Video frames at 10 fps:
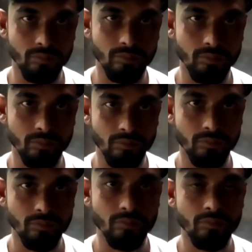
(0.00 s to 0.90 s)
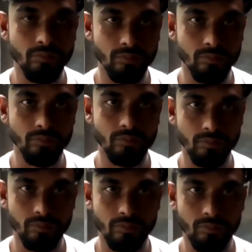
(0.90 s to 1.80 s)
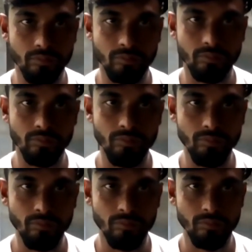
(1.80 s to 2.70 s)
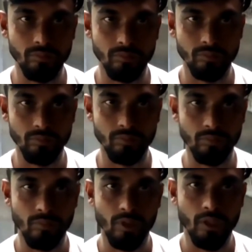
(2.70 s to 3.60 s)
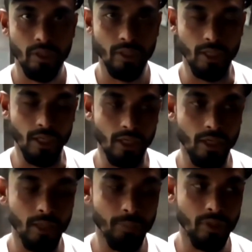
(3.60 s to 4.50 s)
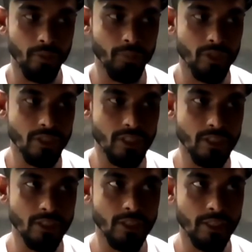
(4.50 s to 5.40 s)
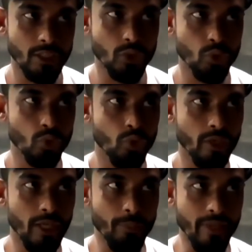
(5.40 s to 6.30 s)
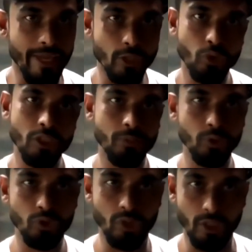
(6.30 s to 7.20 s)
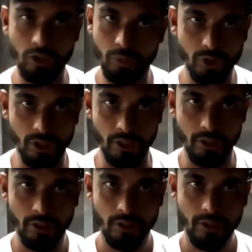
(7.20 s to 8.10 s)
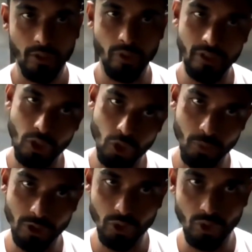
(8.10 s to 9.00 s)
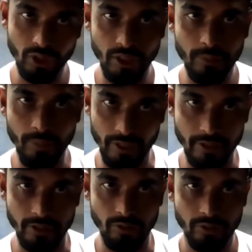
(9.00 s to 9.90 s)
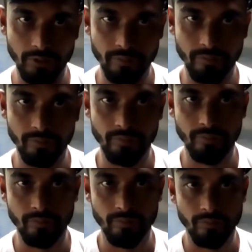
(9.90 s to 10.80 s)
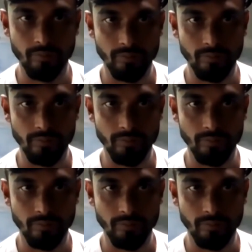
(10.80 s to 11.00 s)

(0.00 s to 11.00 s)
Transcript: কেজির নিচে তিনশো পঁচাত্তর বিশ কেজির উপরে হলে আমাদের এগুলো বেশি দাম দিতে হবে না আপনার বিশ কেজি থেকে শুরু করে আপনি একশো কেজি পর্যন্ত নেন সমস্যা নেই ওই তিনশো পঁচাত্তর টাকাই পার কেজি আচ্ছা